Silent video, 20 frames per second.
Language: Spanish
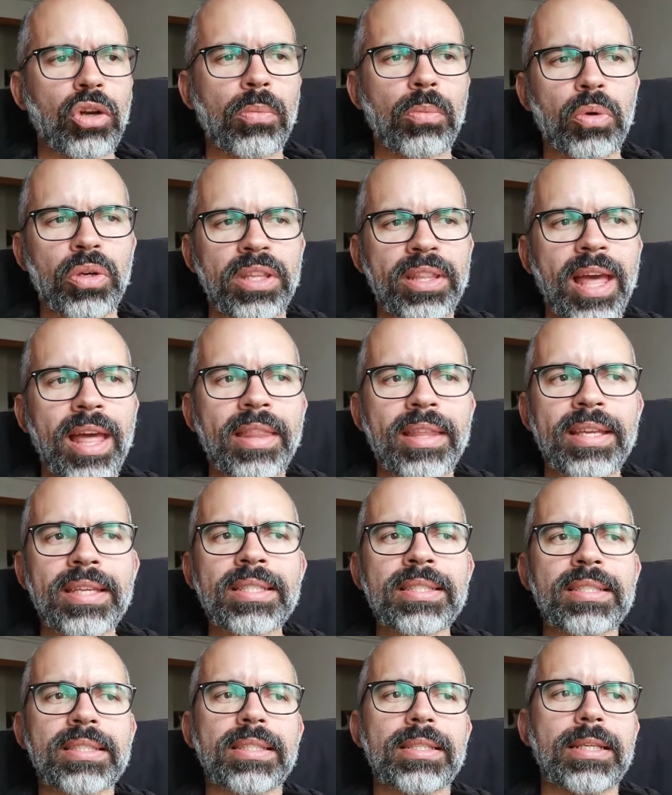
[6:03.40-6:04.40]

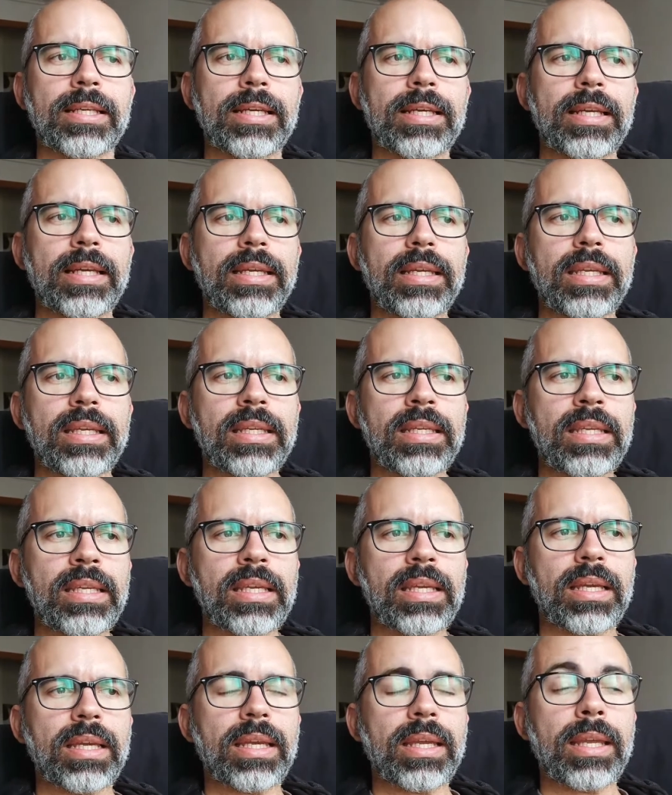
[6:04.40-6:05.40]
comunidades
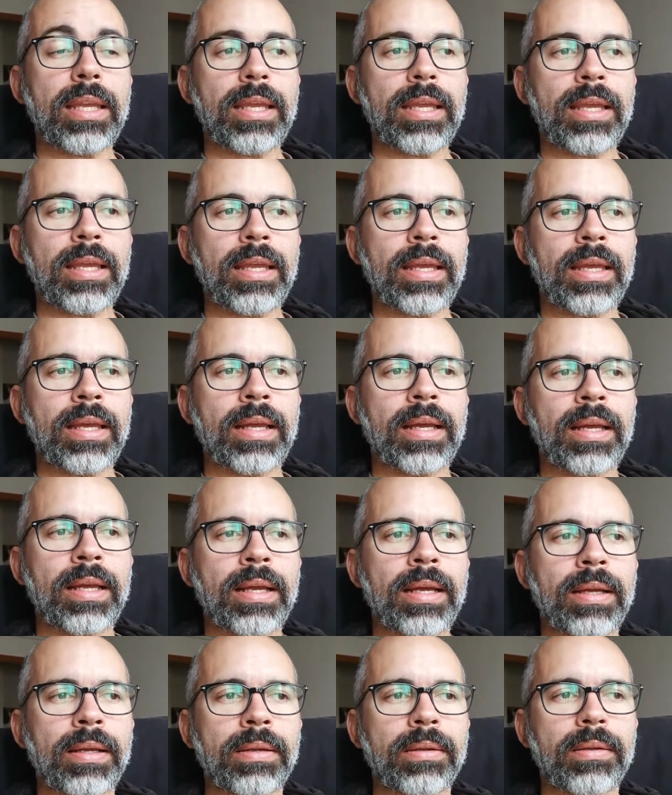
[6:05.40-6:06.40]
y eh,
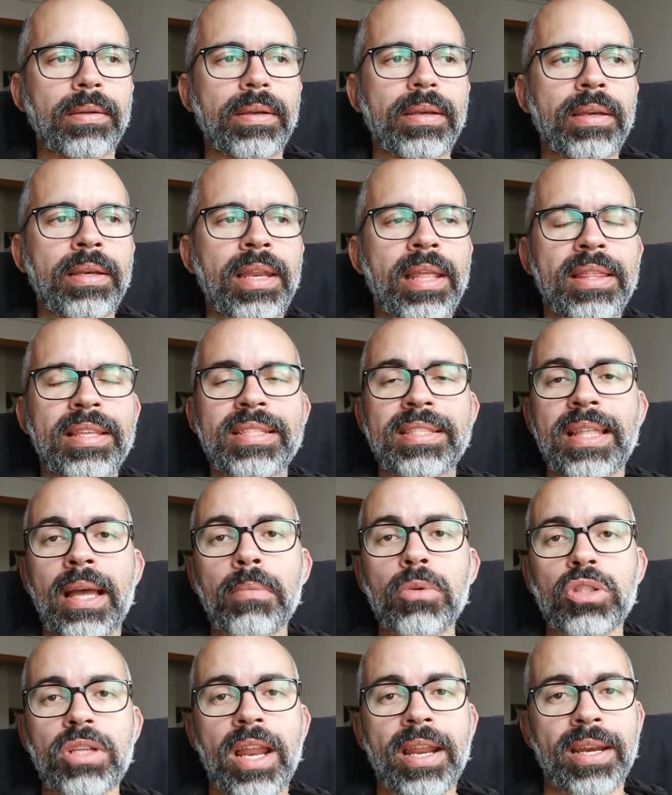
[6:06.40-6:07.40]

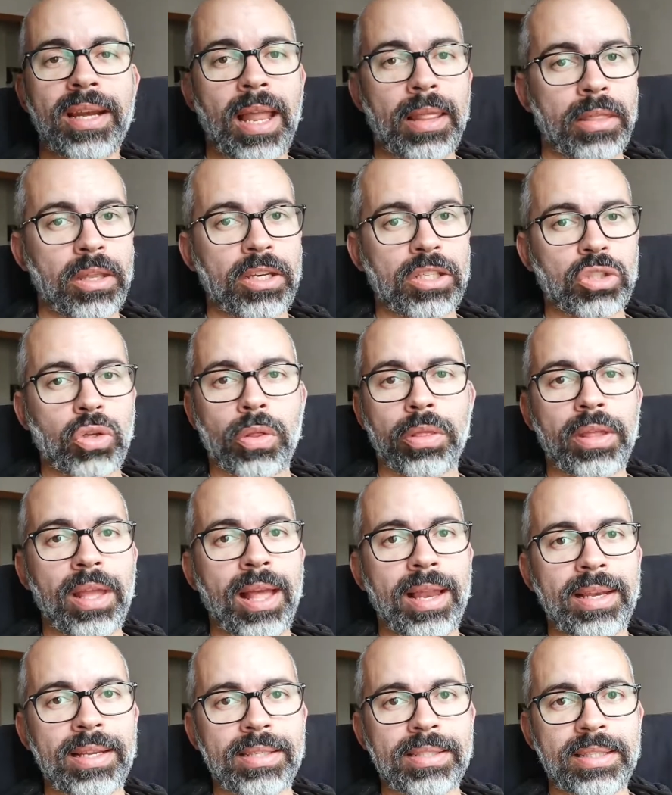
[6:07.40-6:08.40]
necesitamos las relaciones
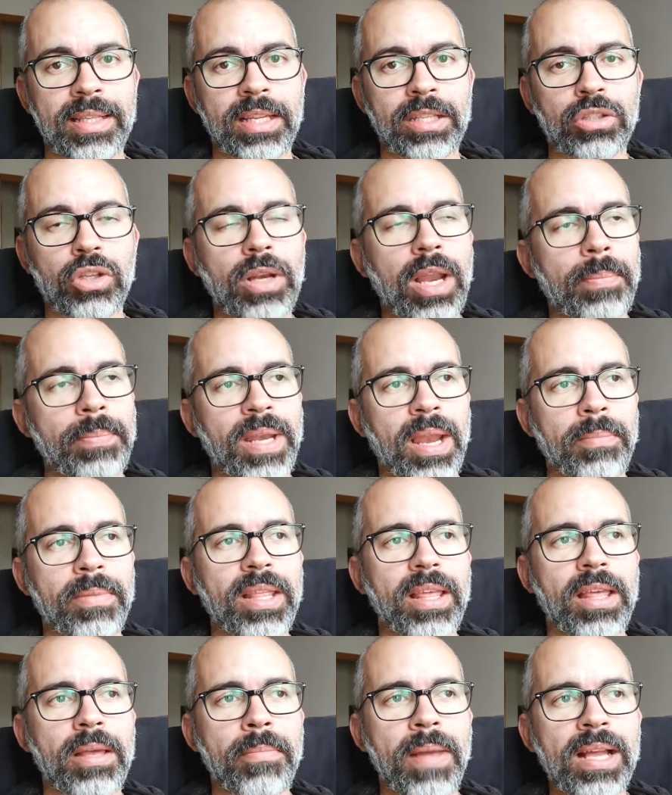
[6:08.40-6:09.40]
sociales. De hecho, en la
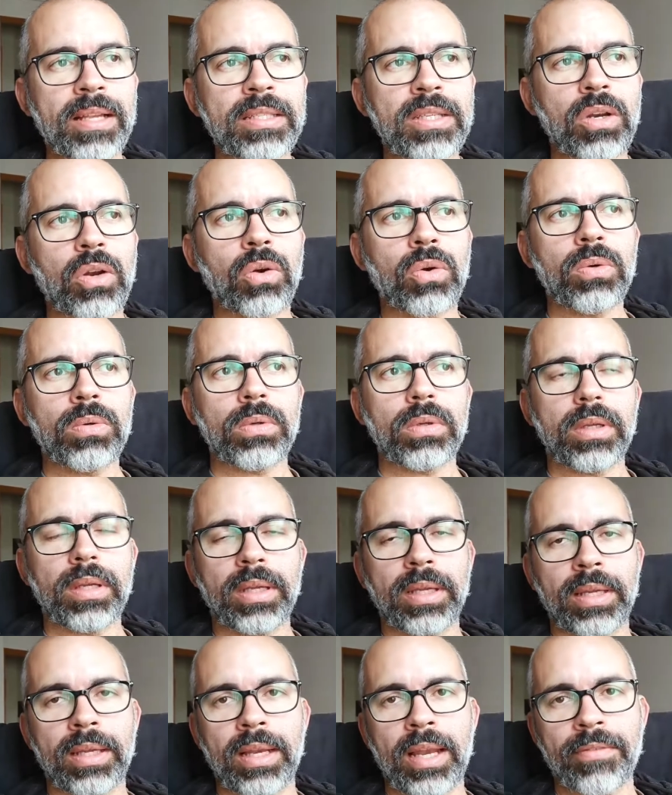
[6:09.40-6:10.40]
pirámide de Maslow,
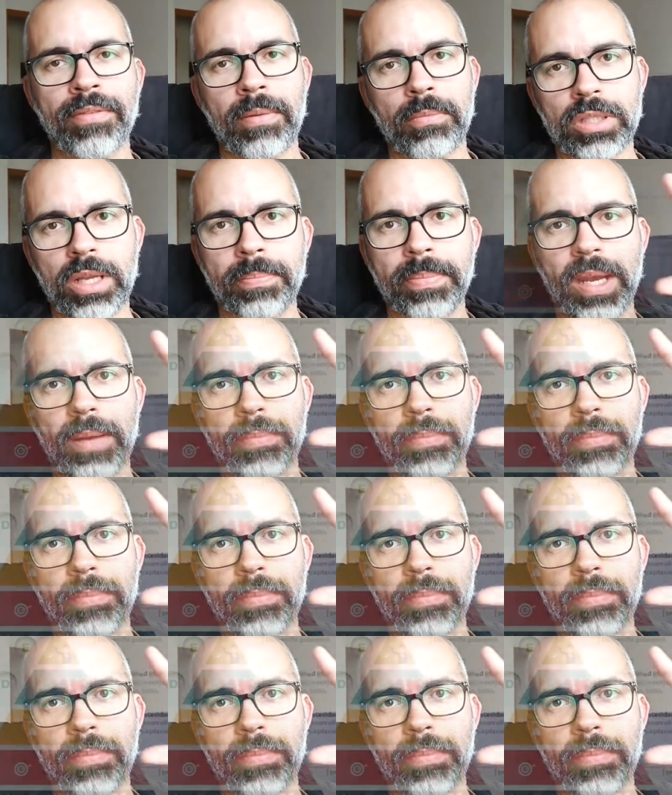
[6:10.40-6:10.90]
la famosa